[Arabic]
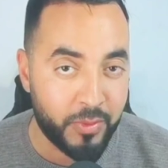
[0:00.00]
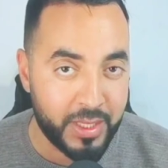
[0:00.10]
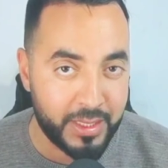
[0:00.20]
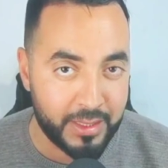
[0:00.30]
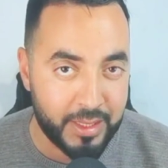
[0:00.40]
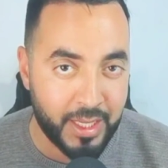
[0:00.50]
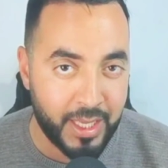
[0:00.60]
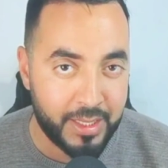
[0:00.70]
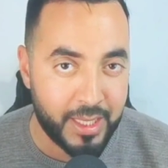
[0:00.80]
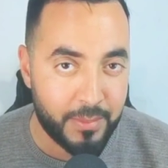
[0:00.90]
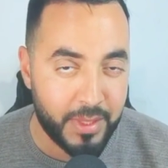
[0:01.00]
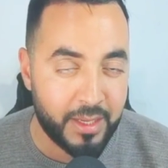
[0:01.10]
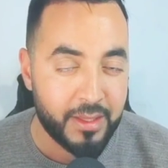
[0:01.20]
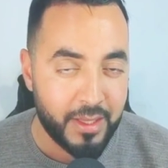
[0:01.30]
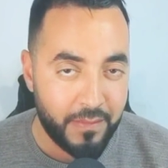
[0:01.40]
وذاني كان تلقيح الكامل
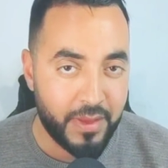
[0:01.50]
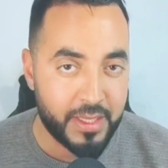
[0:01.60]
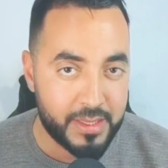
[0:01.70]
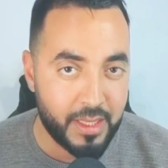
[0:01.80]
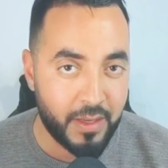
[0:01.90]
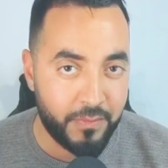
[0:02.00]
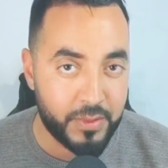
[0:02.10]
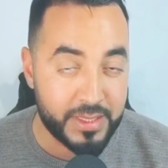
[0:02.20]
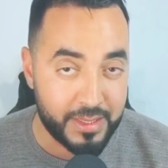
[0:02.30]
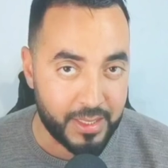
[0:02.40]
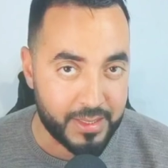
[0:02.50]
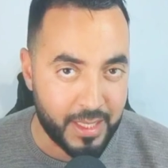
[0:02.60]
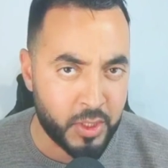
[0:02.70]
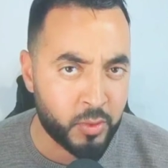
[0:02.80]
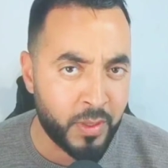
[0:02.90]
فخصه نعفو نستيست
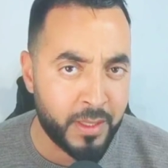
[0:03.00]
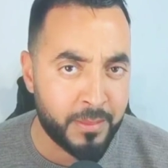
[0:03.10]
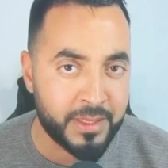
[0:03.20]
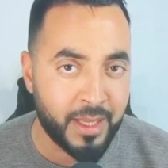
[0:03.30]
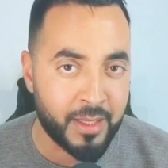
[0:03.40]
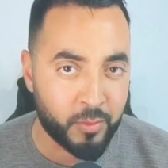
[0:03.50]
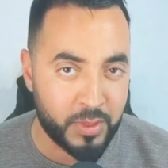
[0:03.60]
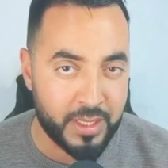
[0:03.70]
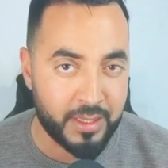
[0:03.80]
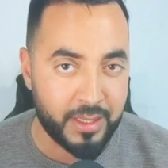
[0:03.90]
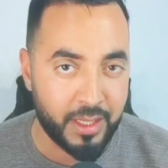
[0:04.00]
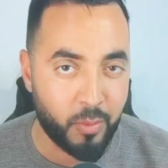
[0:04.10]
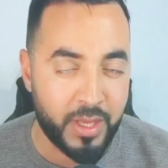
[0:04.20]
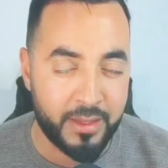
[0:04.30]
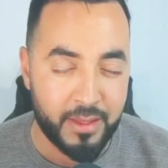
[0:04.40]
اجينا توعد المطار توصلك
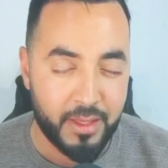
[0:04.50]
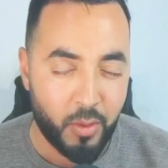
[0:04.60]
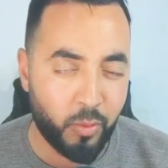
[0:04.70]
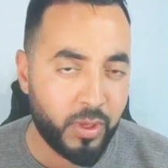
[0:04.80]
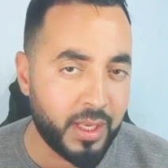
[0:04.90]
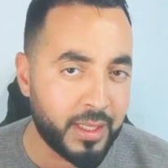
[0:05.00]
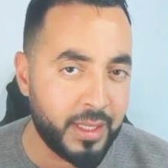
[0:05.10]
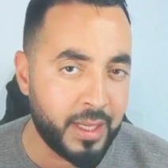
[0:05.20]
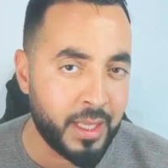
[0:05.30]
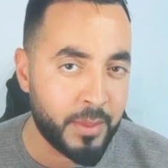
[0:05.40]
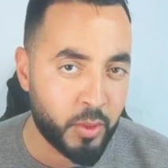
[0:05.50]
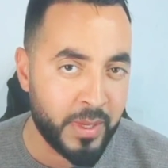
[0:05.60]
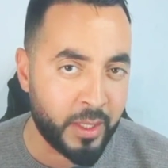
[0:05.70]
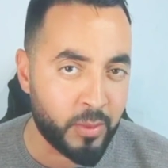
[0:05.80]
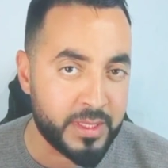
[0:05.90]
الاخوان والله الا من دوم
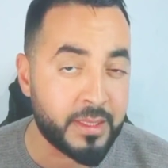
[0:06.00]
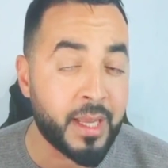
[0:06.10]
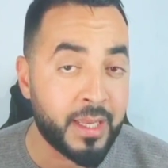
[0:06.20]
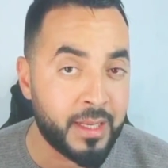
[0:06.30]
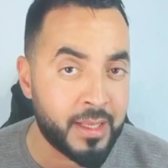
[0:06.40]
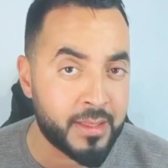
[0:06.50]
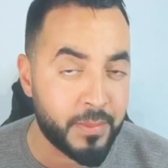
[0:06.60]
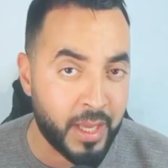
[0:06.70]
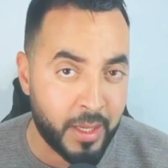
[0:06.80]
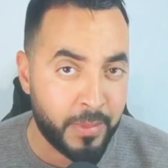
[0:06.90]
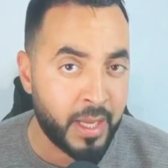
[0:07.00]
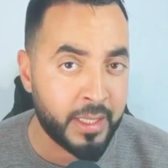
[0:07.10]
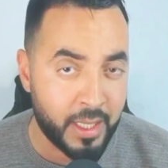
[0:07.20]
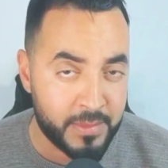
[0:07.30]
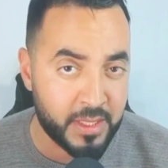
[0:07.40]
غين وسيدي عائلات من اربعه
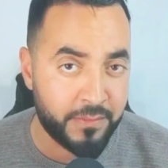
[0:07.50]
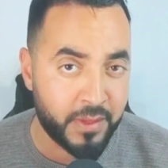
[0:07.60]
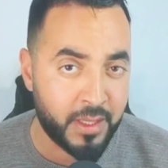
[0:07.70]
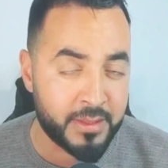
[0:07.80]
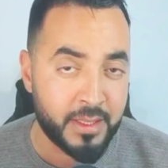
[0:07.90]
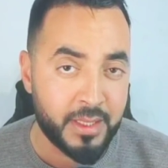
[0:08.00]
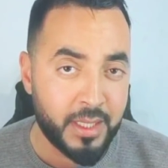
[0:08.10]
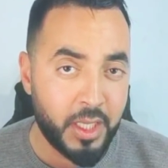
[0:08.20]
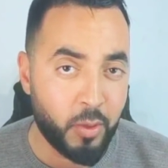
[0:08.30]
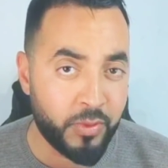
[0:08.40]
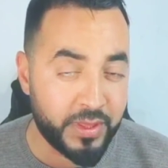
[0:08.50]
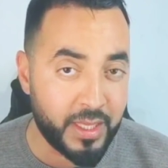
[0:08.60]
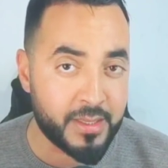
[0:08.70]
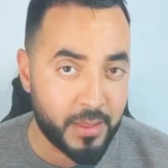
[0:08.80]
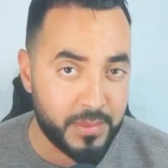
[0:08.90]
لخمس افراد يوض
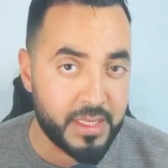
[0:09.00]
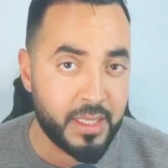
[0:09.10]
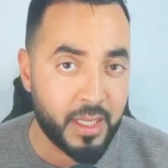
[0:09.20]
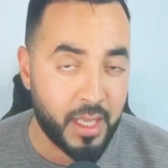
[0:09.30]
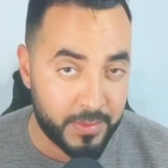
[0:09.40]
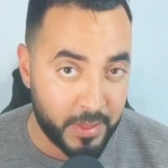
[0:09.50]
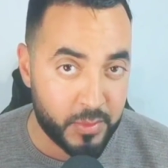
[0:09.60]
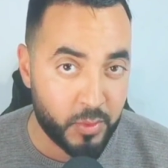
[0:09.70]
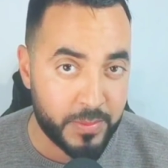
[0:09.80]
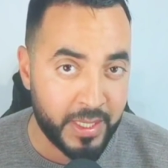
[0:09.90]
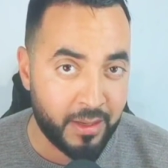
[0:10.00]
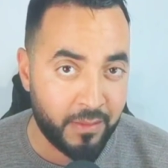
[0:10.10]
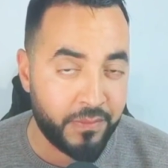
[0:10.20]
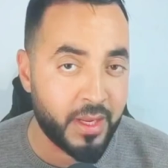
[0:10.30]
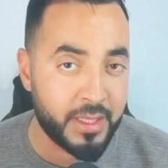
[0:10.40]
تيست 50 غير 75
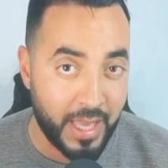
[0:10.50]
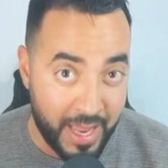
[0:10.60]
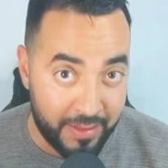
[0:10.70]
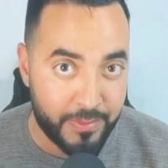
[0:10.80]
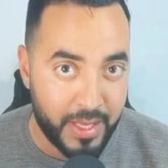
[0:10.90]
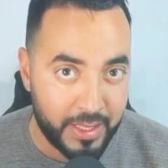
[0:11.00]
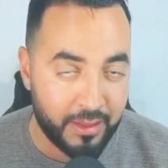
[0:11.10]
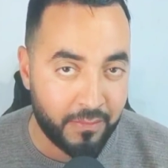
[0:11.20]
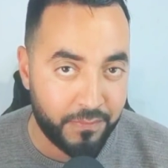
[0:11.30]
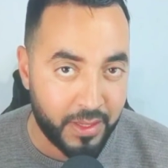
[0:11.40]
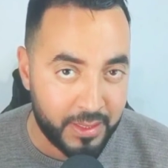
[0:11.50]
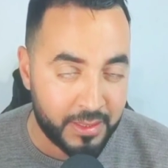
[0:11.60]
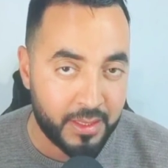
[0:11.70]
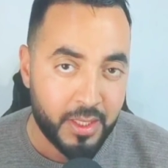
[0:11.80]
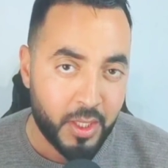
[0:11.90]
الف فرانك 80 الف
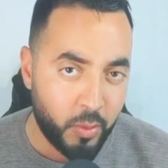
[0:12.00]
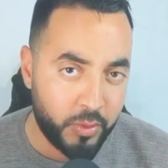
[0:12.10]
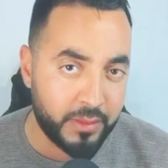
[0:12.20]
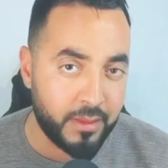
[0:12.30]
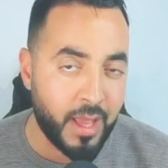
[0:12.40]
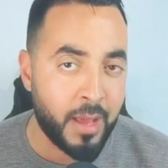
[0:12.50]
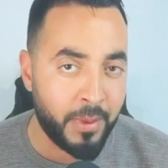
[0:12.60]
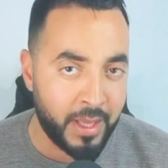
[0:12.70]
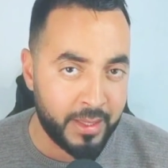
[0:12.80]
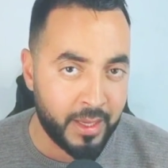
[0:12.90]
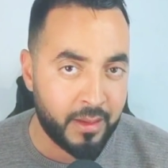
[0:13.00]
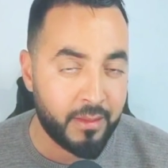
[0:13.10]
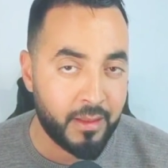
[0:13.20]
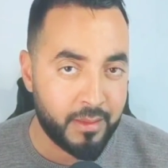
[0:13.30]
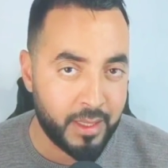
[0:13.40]
فرانك كنت تضيع بعاني غير
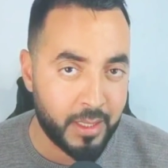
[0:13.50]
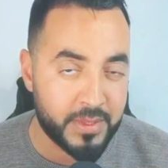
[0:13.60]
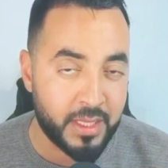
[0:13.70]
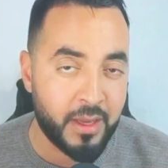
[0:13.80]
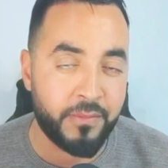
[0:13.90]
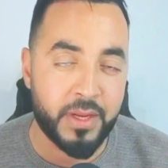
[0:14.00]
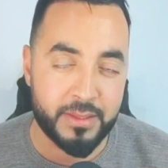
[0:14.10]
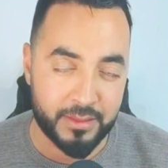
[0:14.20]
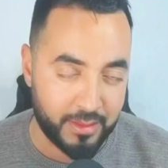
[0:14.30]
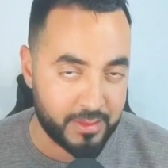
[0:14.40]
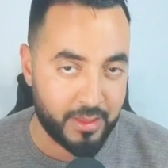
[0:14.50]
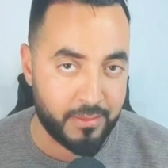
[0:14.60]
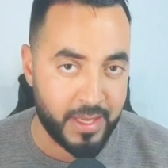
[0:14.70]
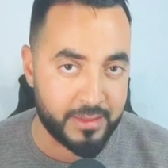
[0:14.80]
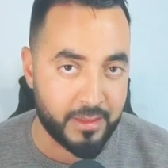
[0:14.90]
ثلاثه خمسه افراد التصيد
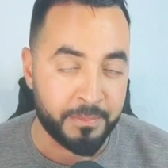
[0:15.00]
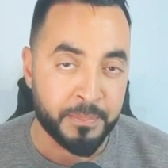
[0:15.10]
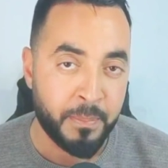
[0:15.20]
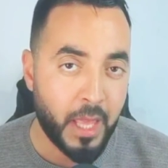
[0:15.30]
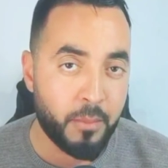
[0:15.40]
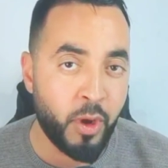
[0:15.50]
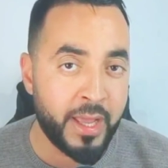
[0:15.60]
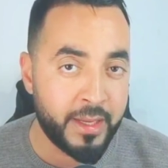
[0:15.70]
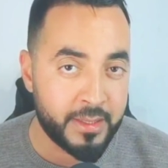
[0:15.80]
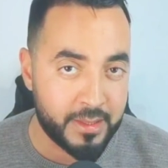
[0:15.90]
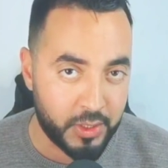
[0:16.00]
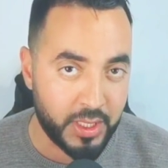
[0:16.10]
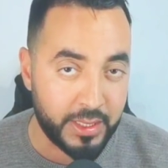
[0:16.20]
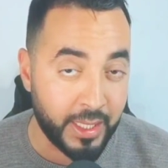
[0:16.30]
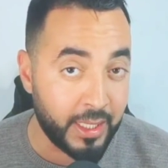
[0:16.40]
معزن معاناه
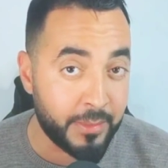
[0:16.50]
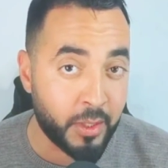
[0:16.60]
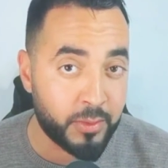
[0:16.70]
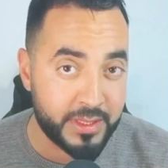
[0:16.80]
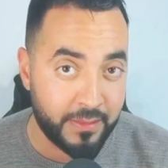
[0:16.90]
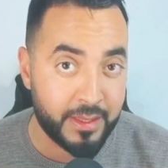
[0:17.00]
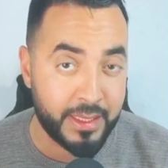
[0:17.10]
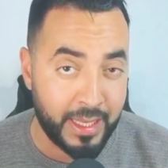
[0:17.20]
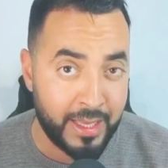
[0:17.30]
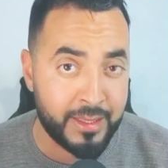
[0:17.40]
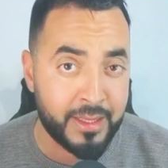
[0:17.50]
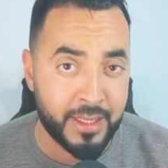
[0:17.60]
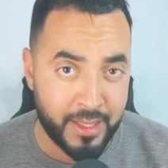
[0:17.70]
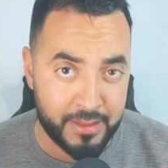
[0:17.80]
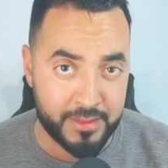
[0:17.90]
الجاريه علما انه التذاكر
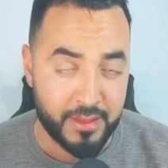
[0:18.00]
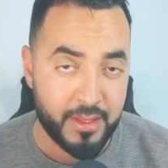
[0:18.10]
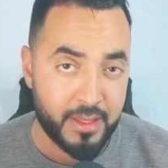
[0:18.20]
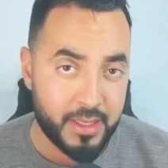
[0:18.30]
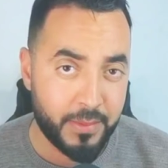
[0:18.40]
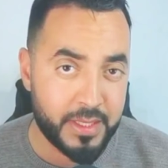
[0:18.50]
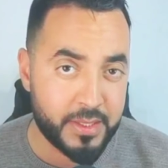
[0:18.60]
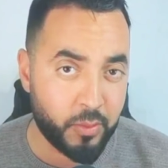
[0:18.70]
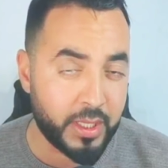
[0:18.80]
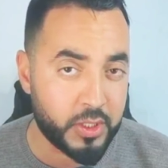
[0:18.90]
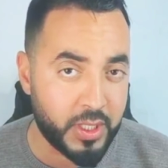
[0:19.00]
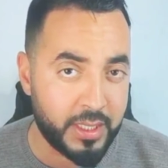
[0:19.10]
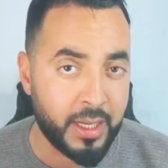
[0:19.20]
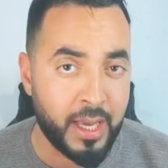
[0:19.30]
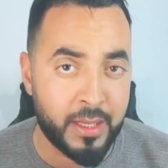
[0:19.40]
حاليا غرانت خمين الصور
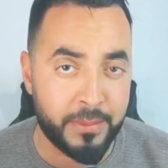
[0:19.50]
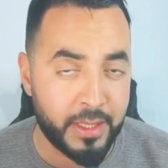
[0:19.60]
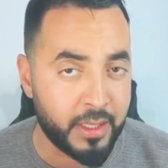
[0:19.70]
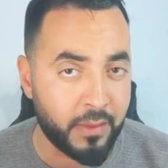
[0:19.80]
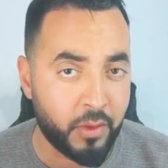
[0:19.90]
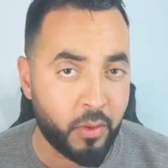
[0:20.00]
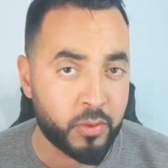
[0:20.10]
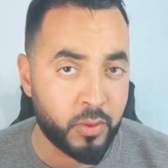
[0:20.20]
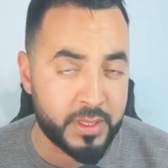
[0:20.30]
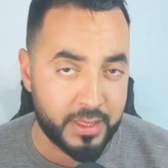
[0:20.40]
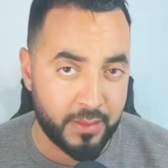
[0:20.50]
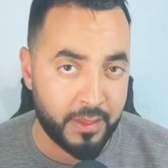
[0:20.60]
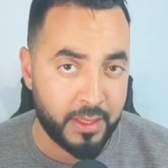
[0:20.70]
الشركه العربيه نقد الخطوط نقد